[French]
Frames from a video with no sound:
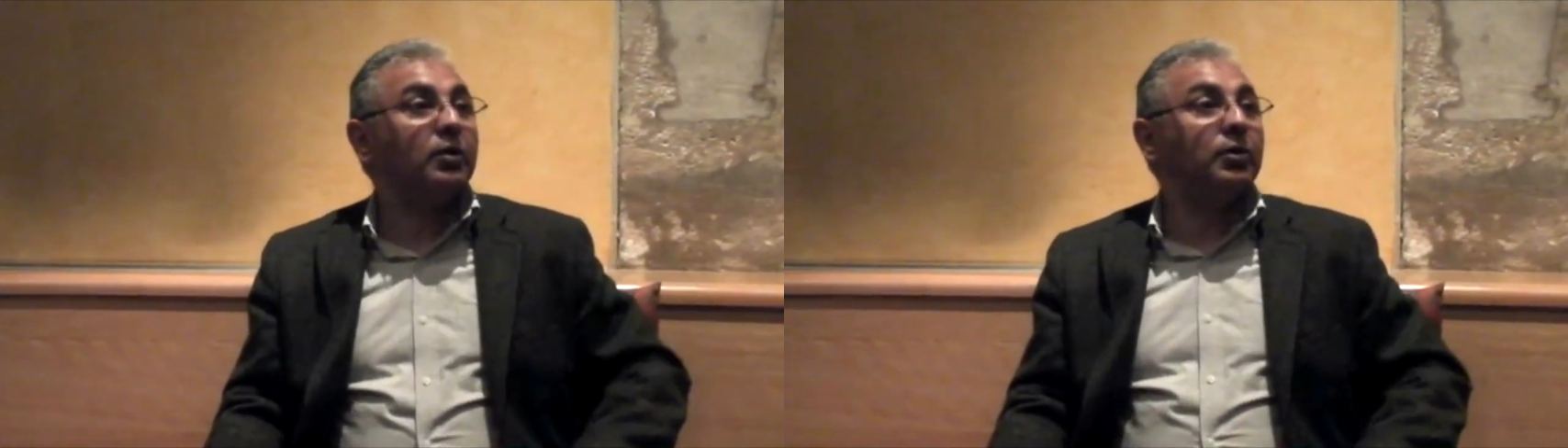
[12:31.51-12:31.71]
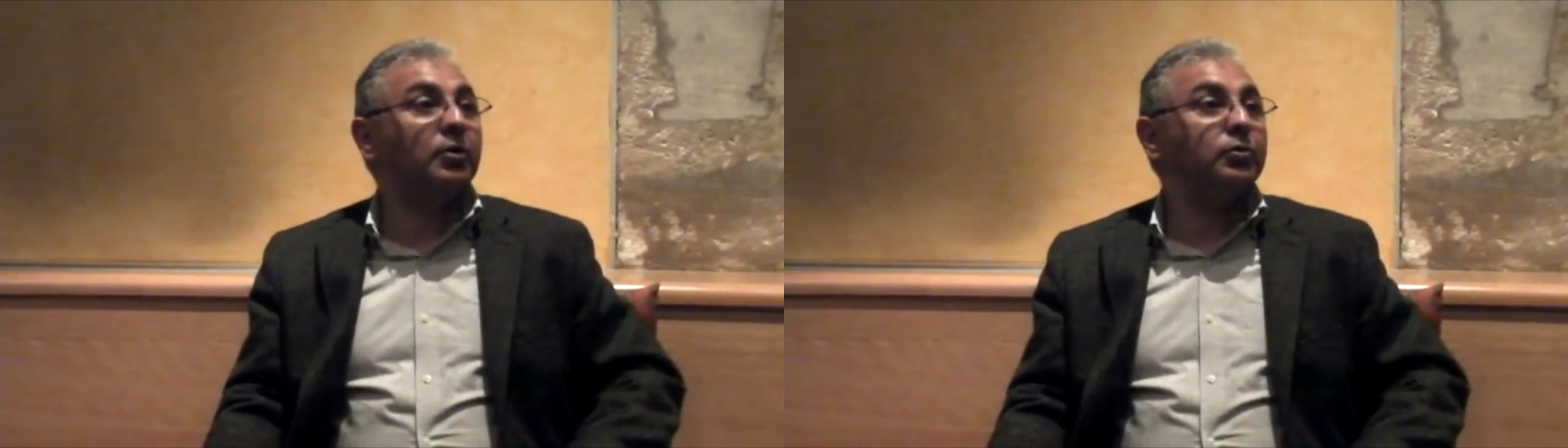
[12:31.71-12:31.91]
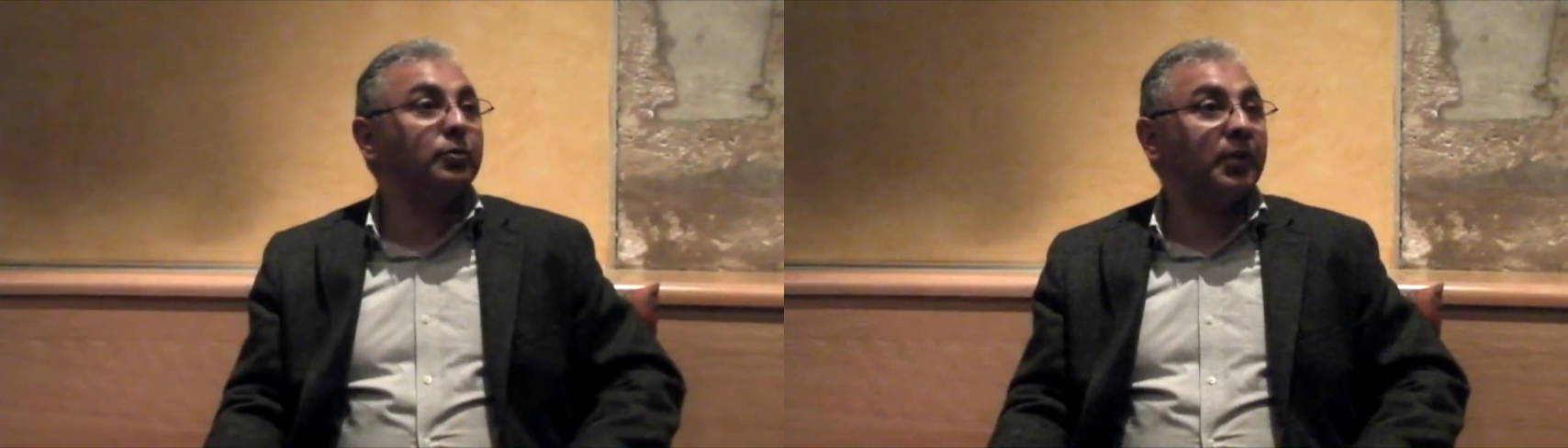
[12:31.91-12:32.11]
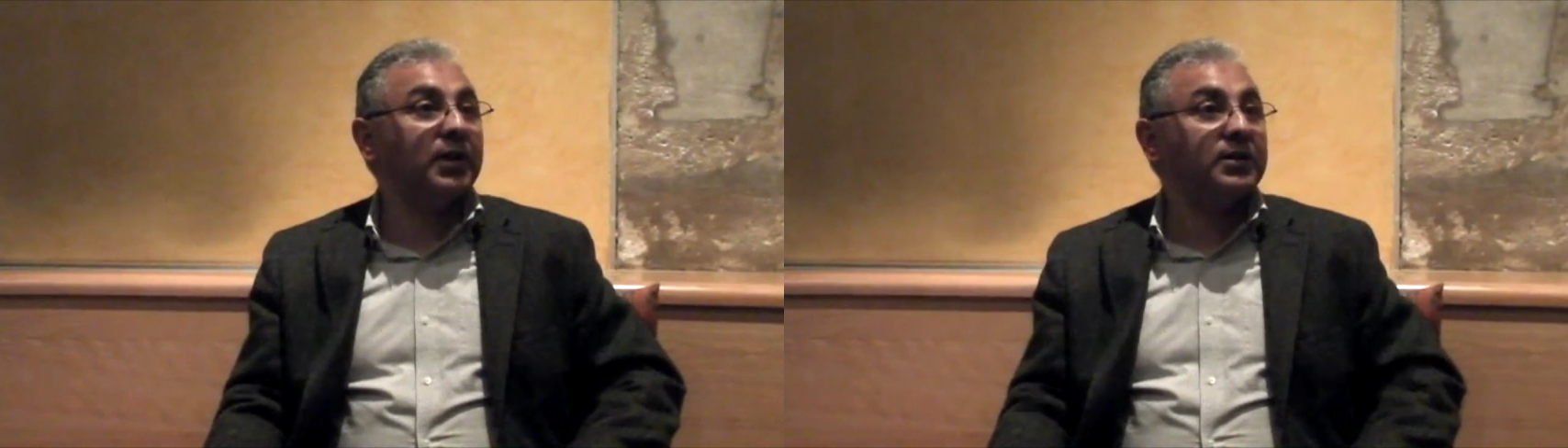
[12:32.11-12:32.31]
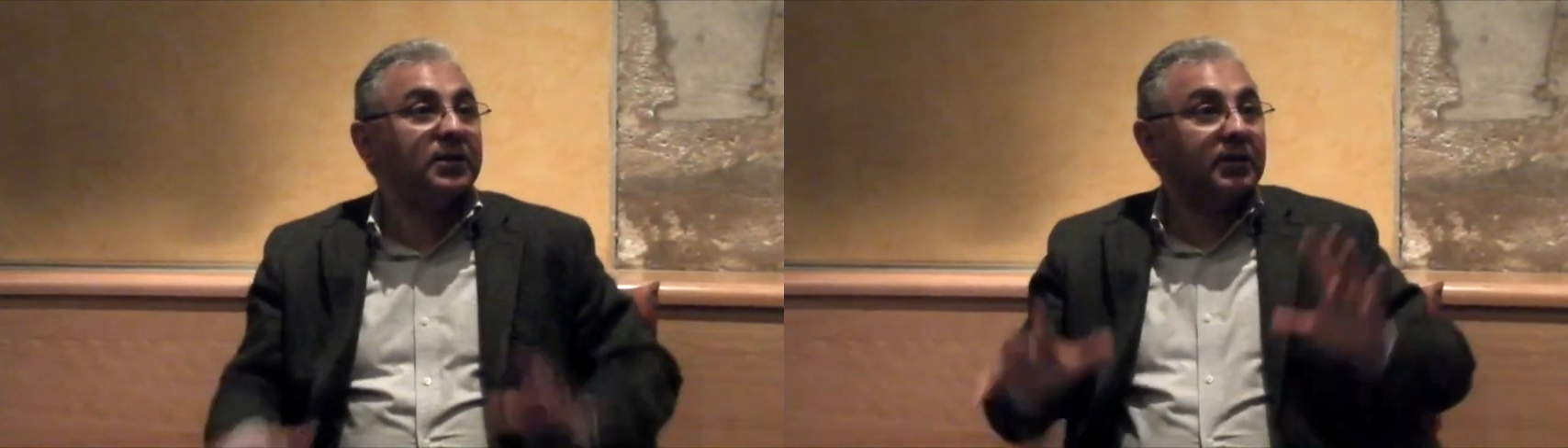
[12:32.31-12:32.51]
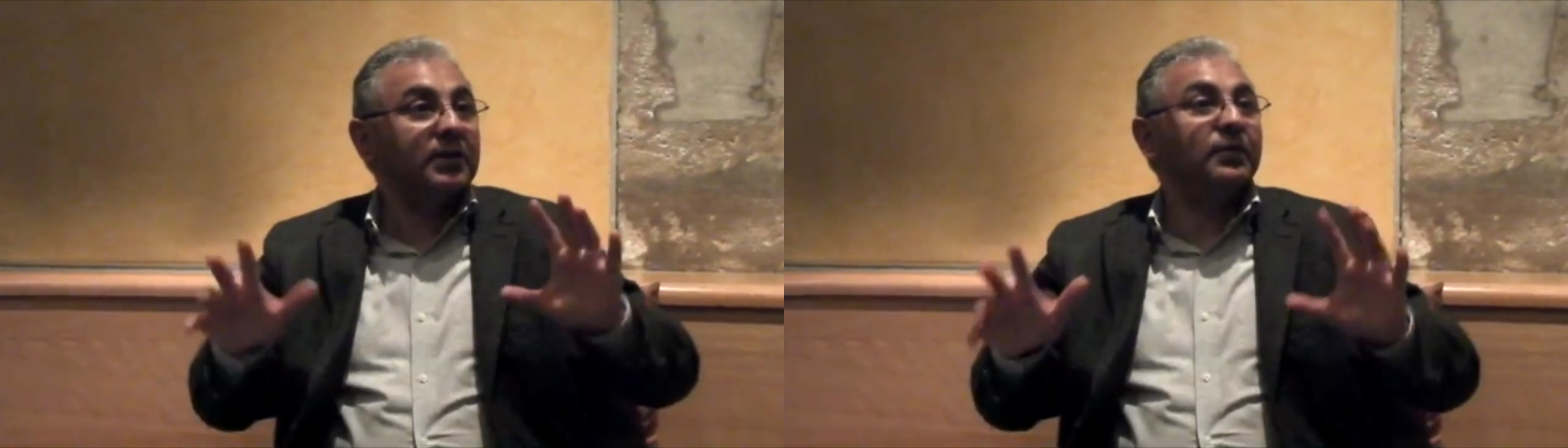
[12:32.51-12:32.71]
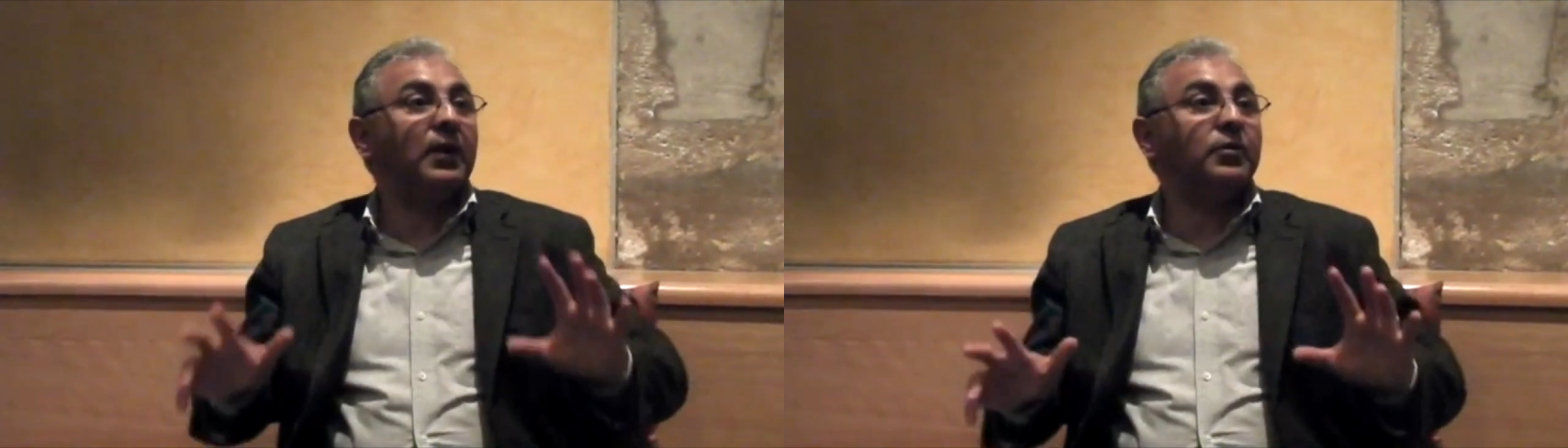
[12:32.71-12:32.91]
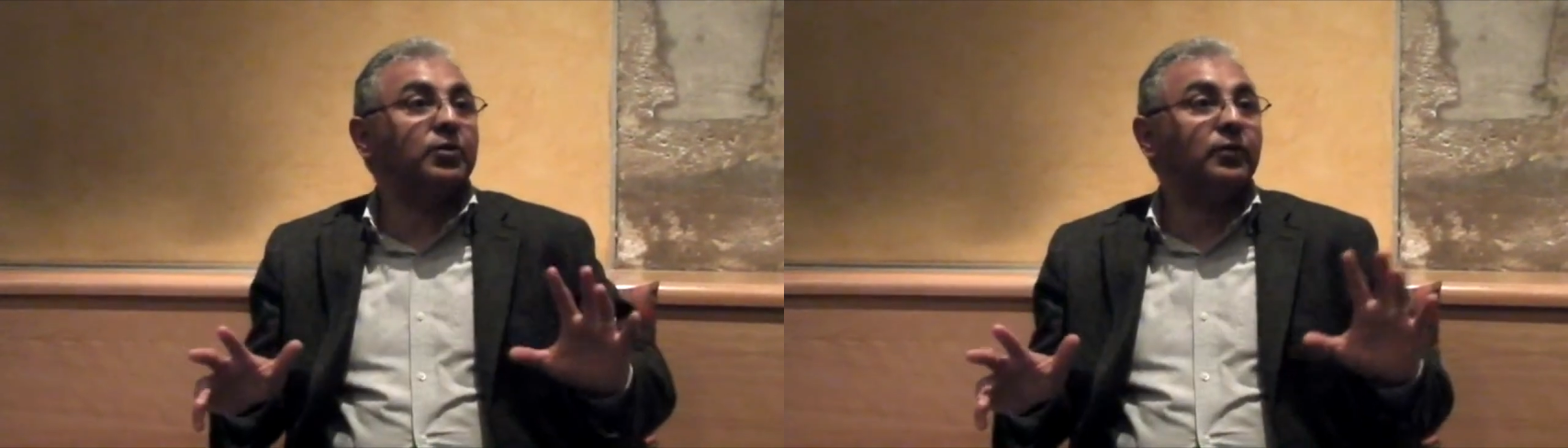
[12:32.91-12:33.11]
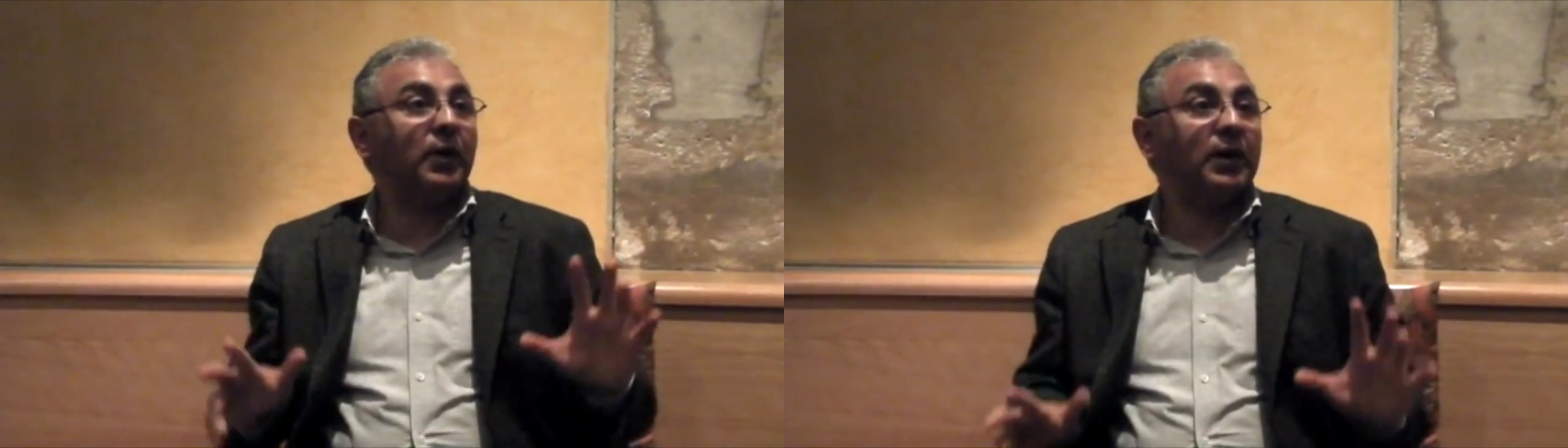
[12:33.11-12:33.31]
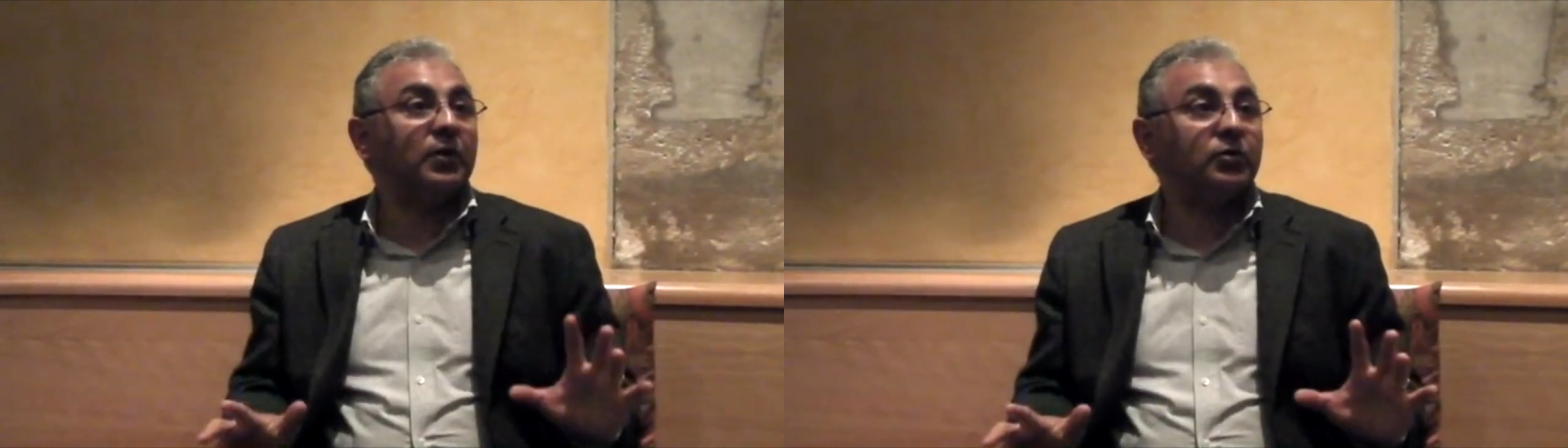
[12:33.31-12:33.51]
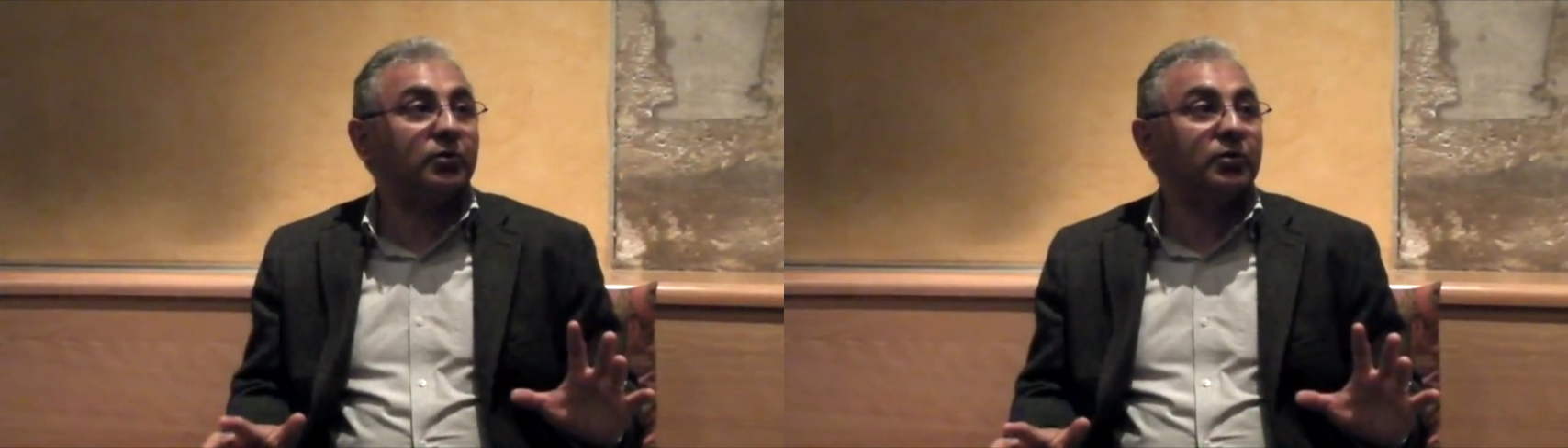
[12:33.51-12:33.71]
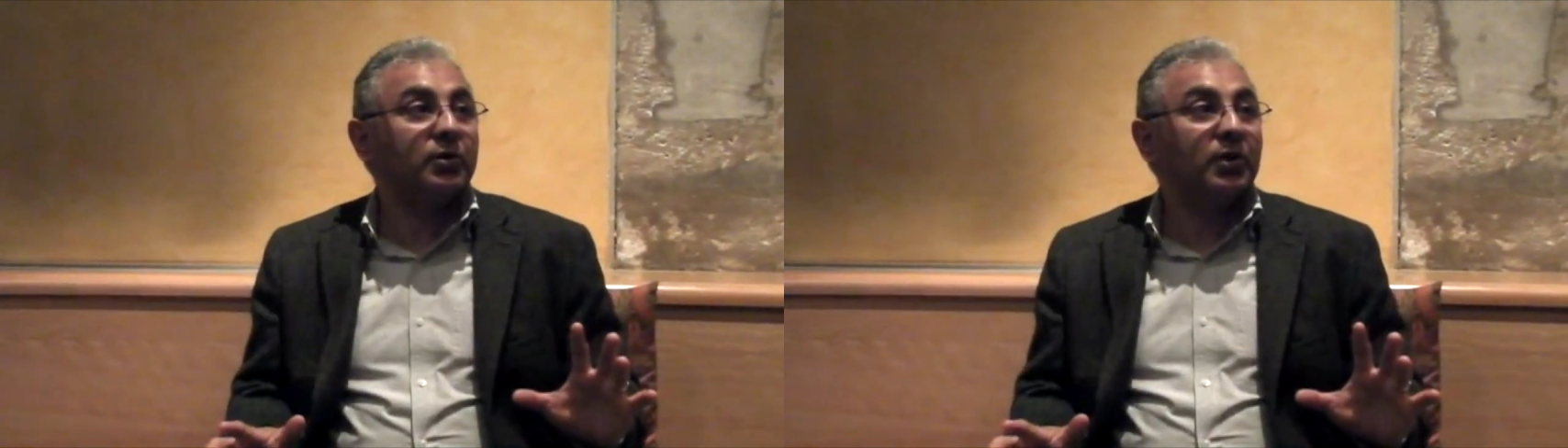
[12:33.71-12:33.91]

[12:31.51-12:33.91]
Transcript: dans, une prise, il va recevoir quelque chose,